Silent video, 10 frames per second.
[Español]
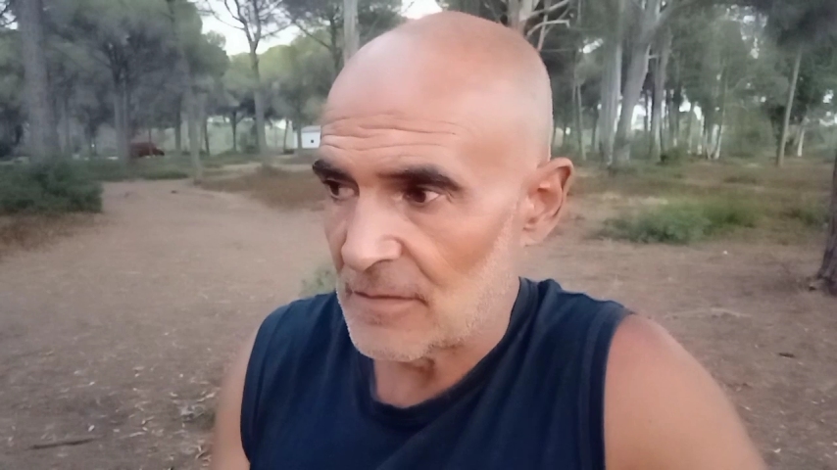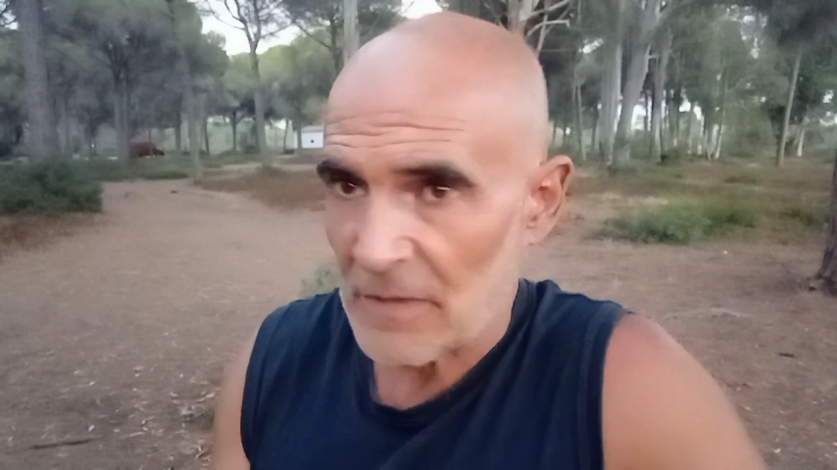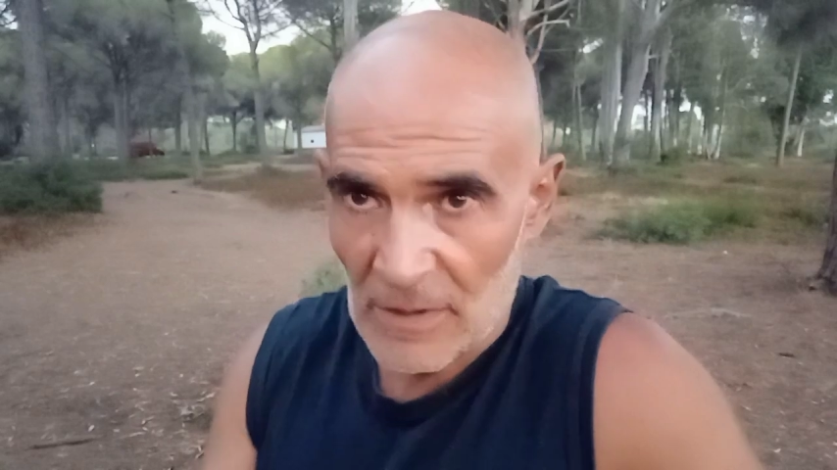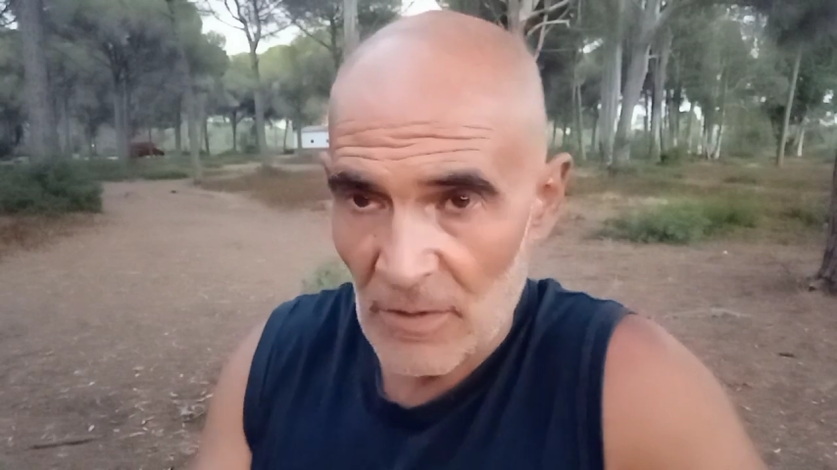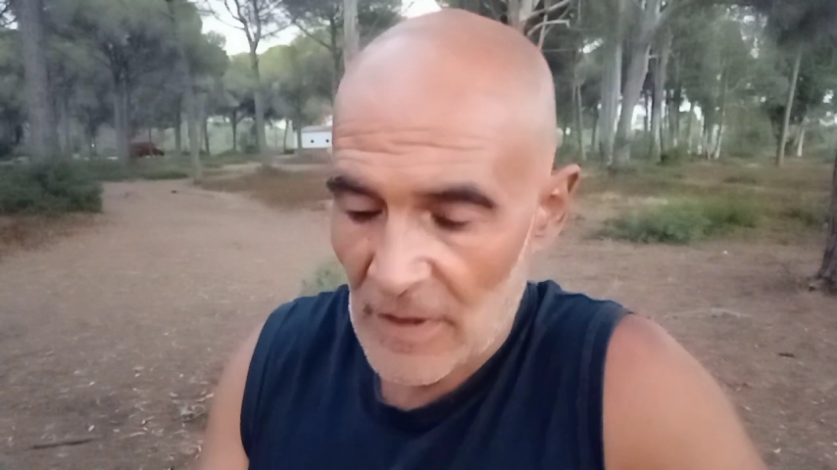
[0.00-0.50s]
me
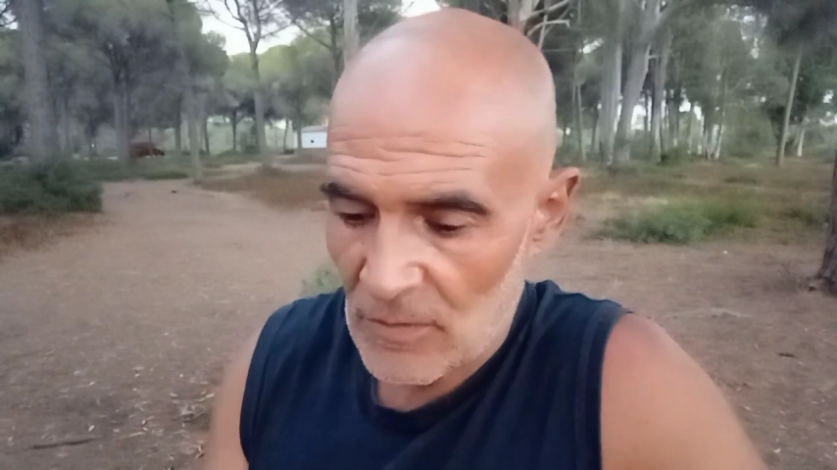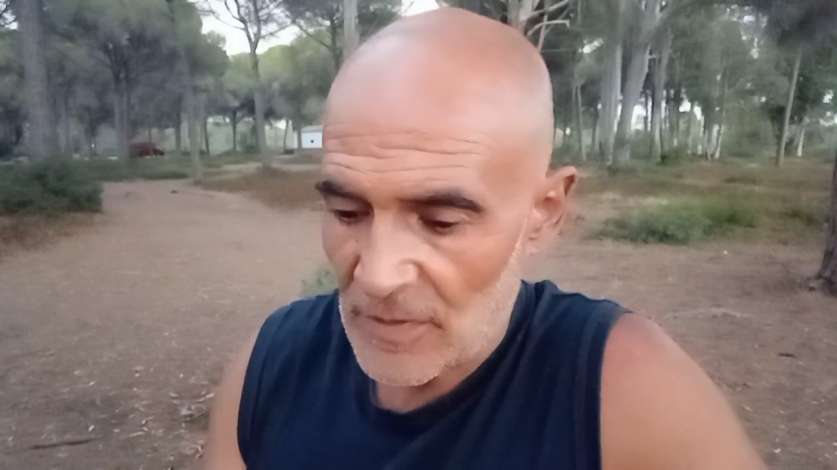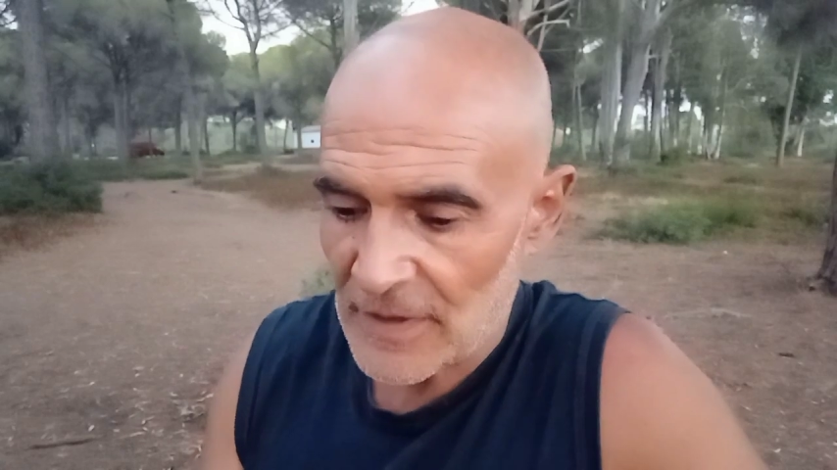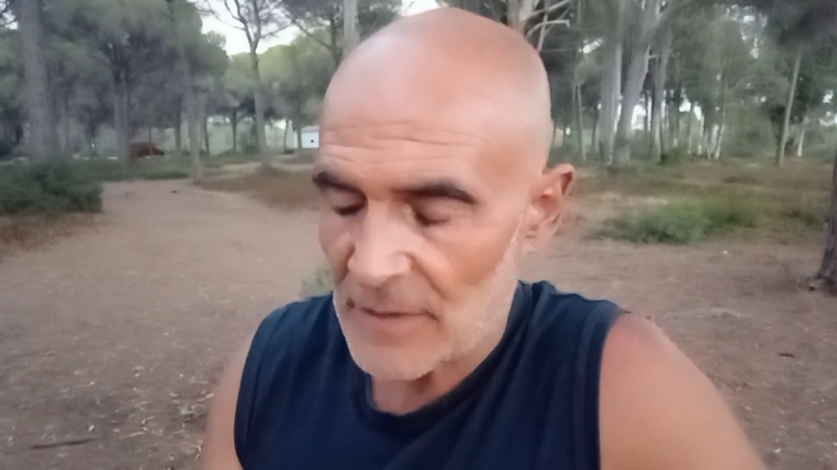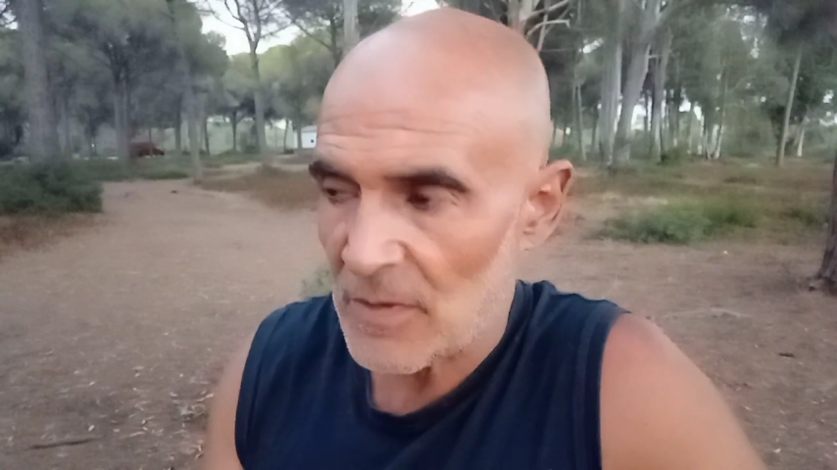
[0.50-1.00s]
acabo de dar
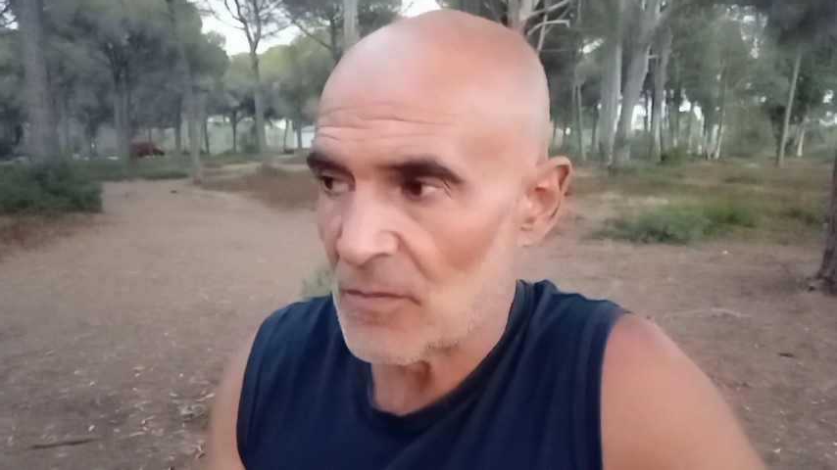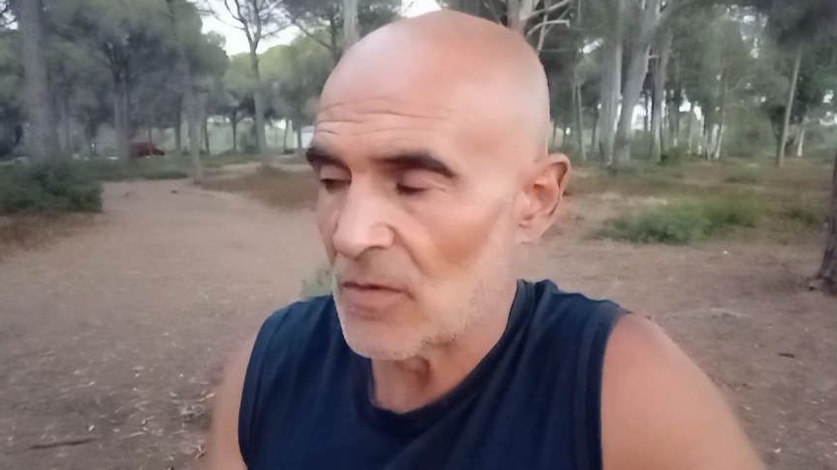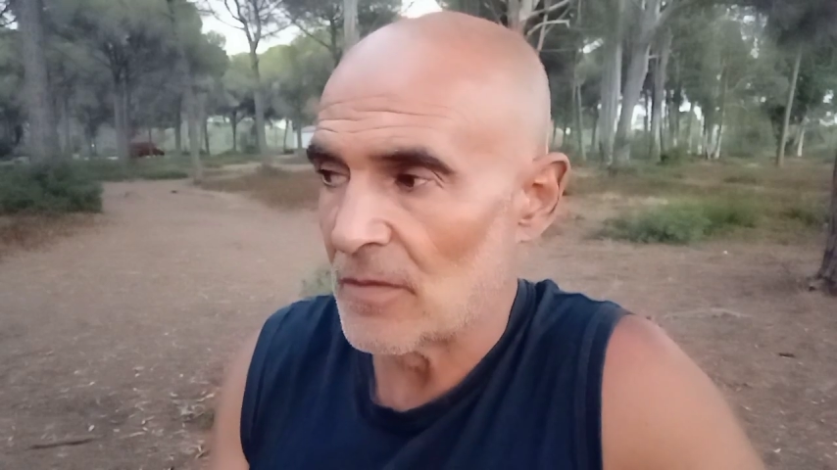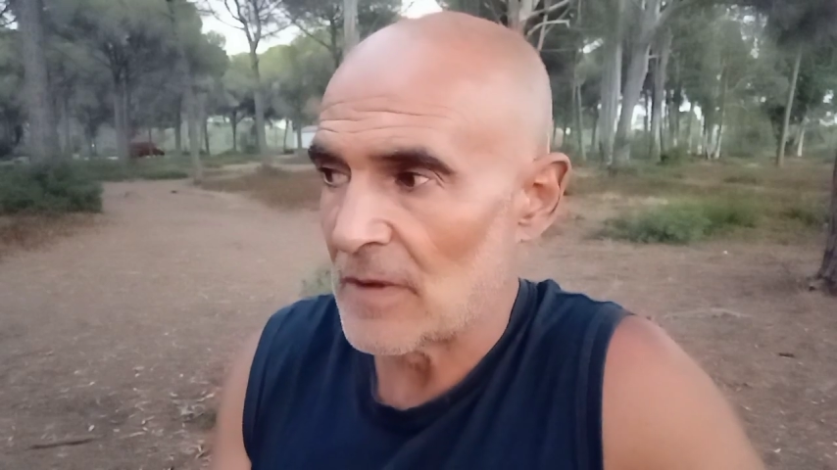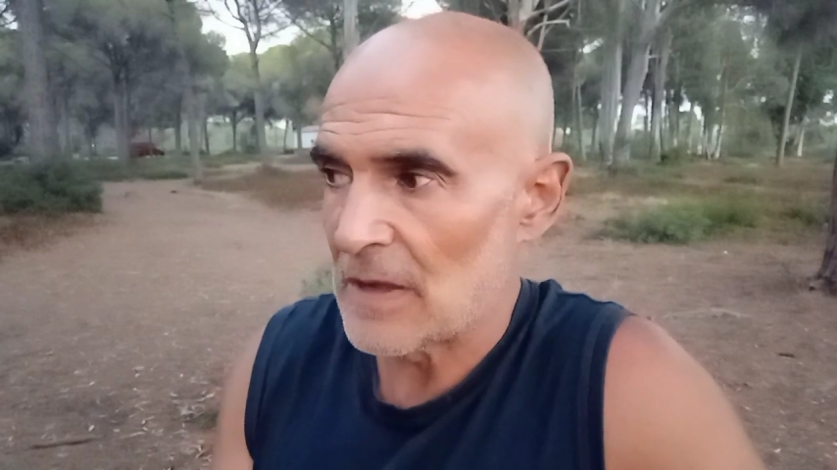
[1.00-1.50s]
cuenta ahora mismo,